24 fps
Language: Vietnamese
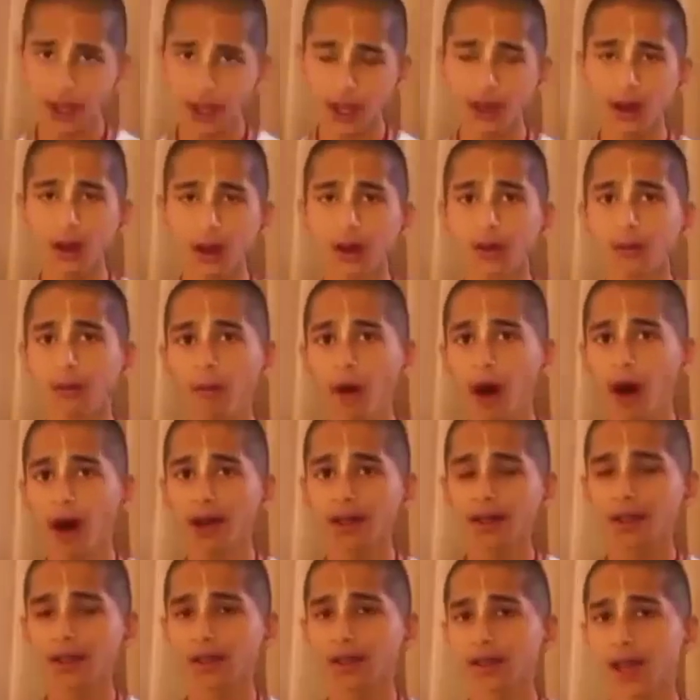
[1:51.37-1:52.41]
thân yêu giống như
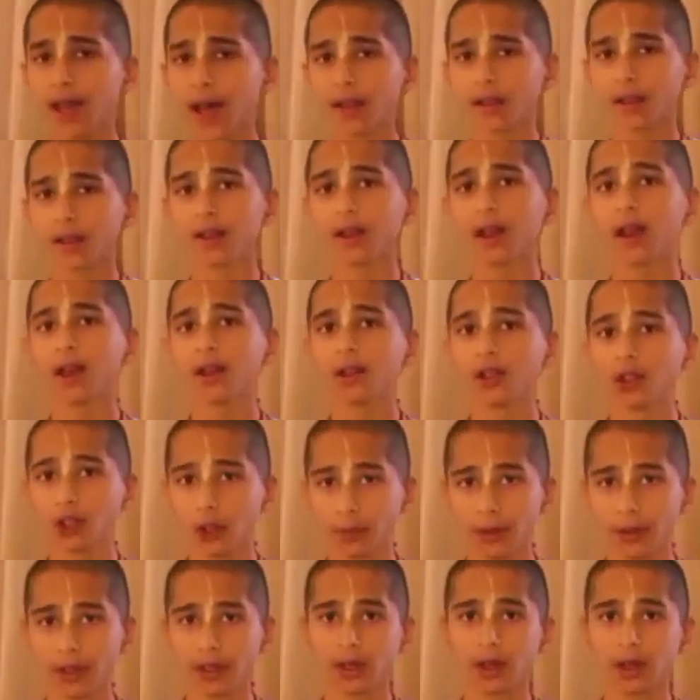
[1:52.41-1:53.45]
chúng ta và khóc
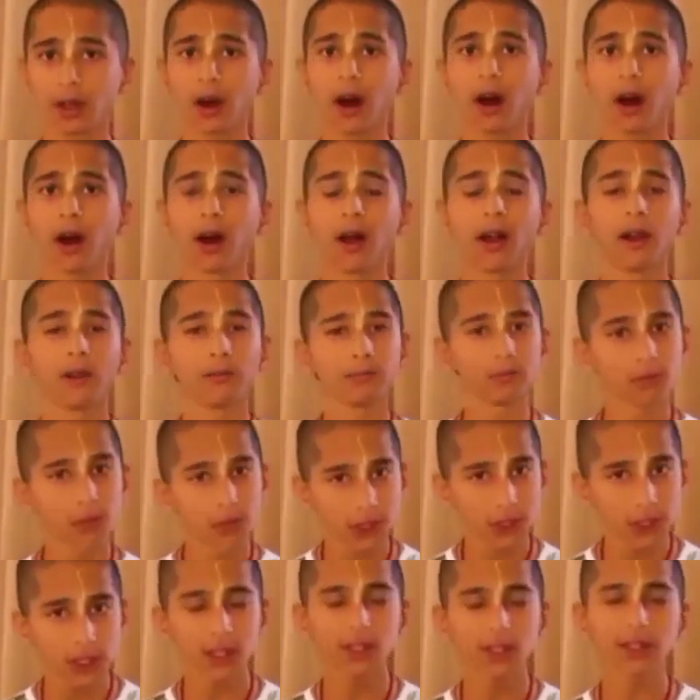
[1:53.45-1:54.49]
trước mọi hành động giết
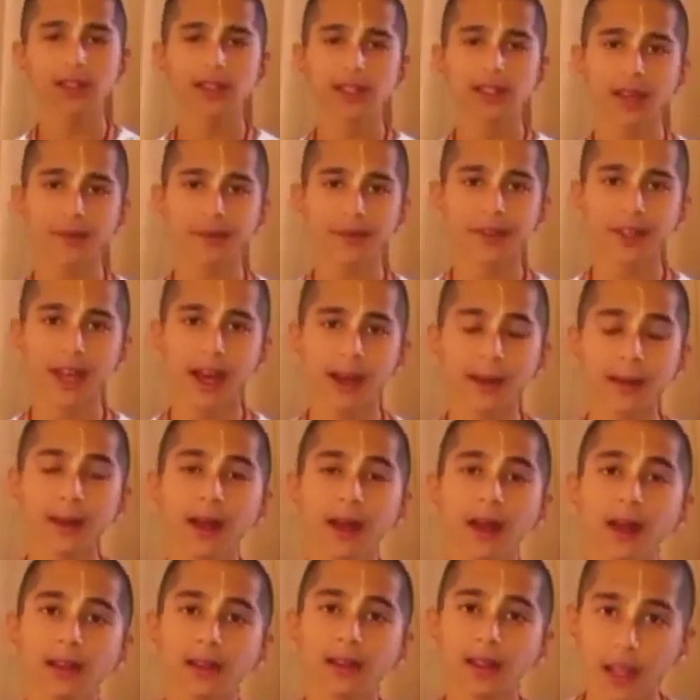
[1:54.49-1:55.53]
người cưỡng bức
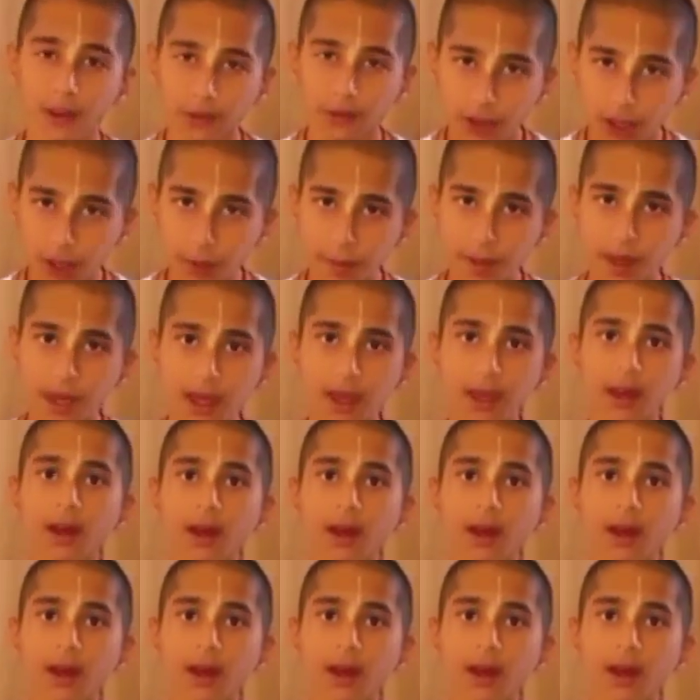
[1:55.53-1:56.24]
của con người.